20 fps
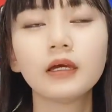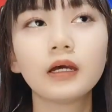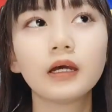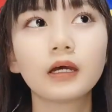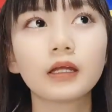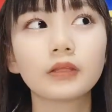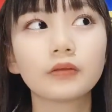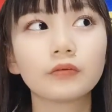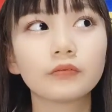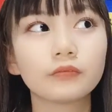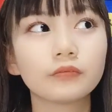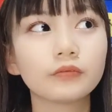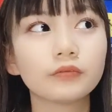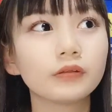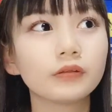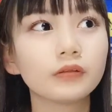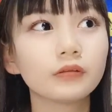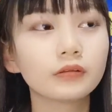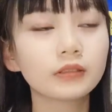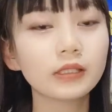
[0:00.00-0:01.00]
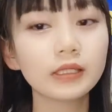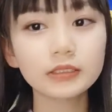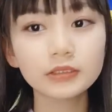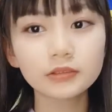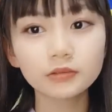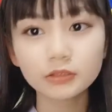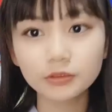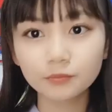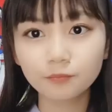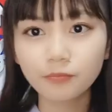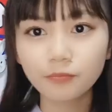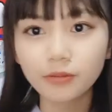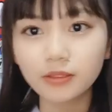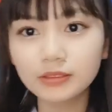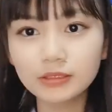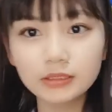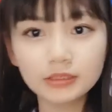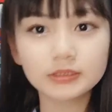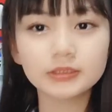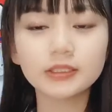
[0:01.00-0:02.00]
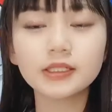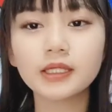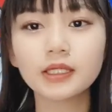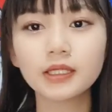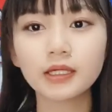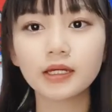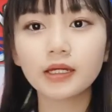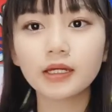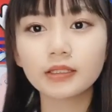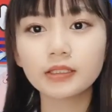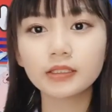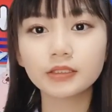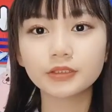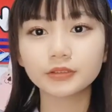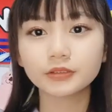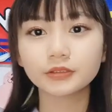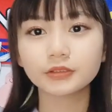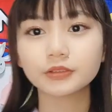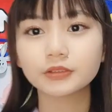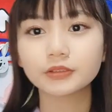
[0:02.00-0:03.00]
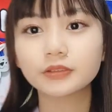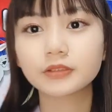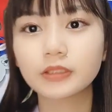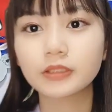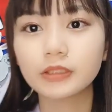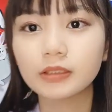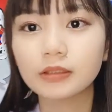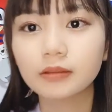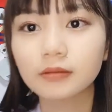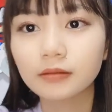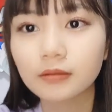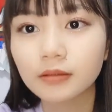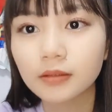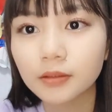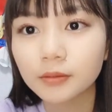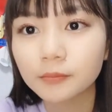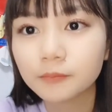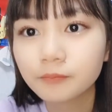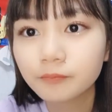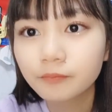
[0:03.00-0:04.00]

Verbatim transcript: あの天使の出費やって一斉で着替えて順調主義ったから